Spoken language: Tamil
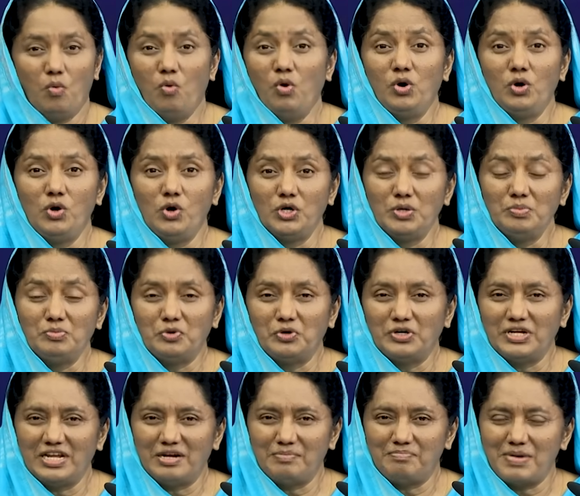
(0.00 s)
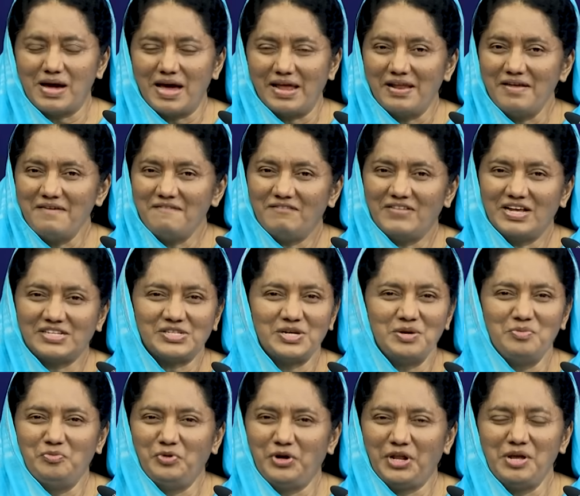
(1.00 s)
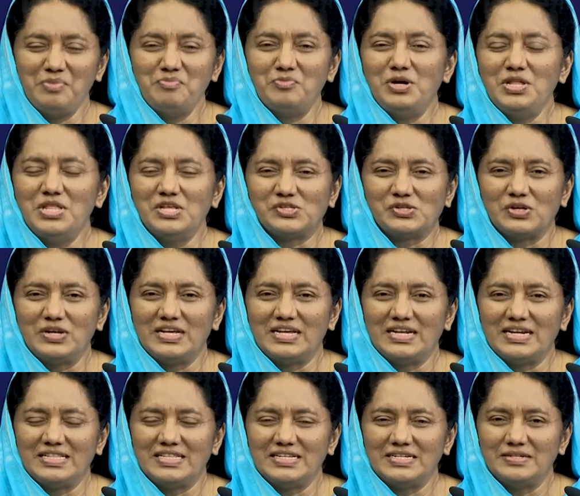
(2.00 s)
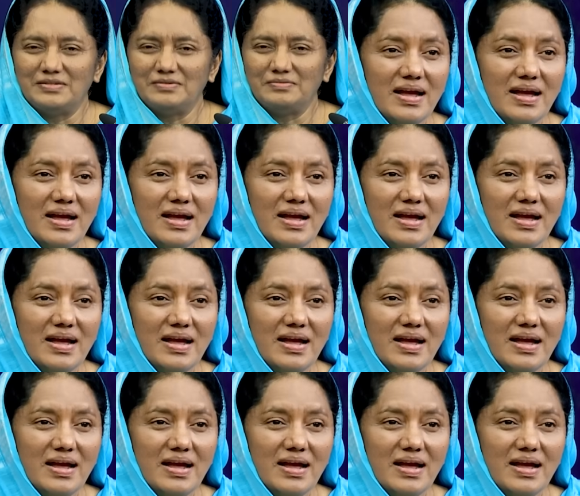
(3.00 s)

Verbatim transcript: உங்களோடும் கூட இருப்பார் வசனம் முடியும் பொழுது சொல்கிறது